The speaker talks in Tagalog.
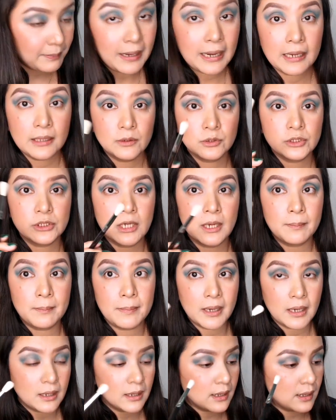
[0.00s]
pang ano siya,
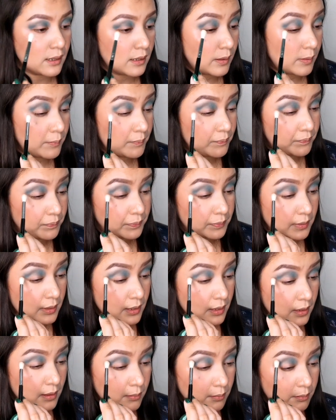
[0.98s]
pang uh,
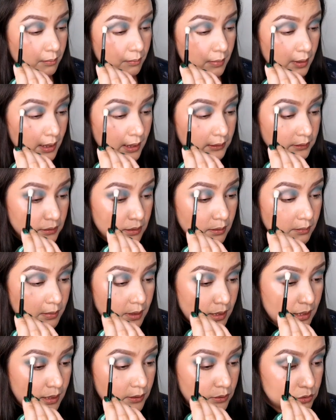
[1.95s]
blend na
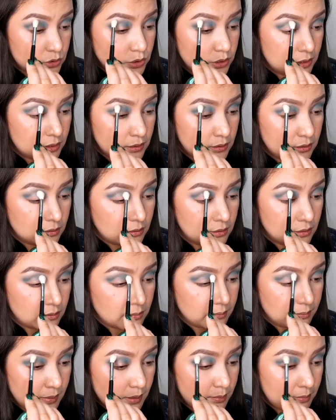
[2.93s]
mga ano dyan.
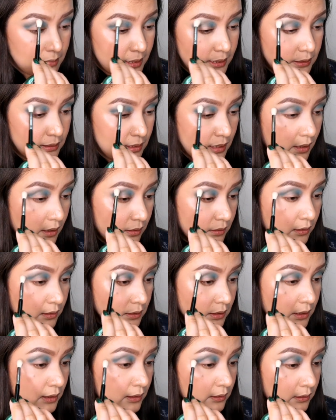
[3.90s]
Pang blend lang,
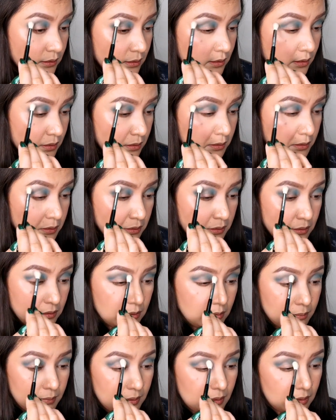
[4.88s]
ganyan.
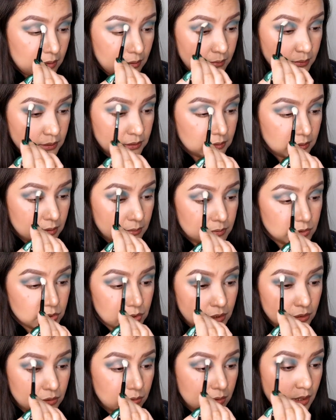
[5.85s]
Para naman hindi
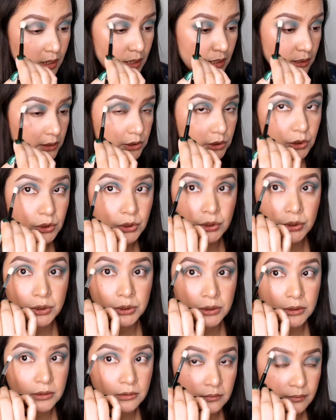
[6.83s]
masyadong
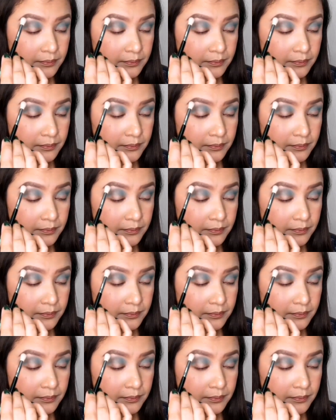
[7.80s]
harsh.